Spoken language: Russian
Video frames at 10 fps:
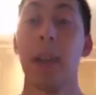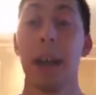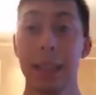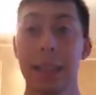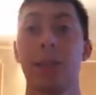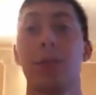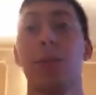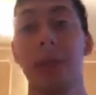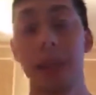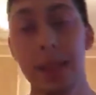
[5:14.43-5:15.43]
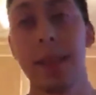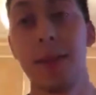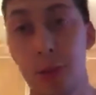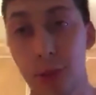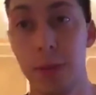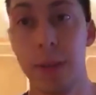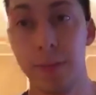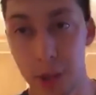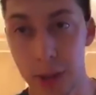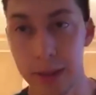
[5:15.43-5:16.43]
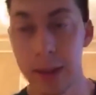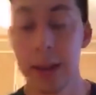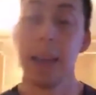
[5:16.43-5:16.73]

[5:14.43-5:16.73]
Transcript: Она стоит 3000 рублей в час.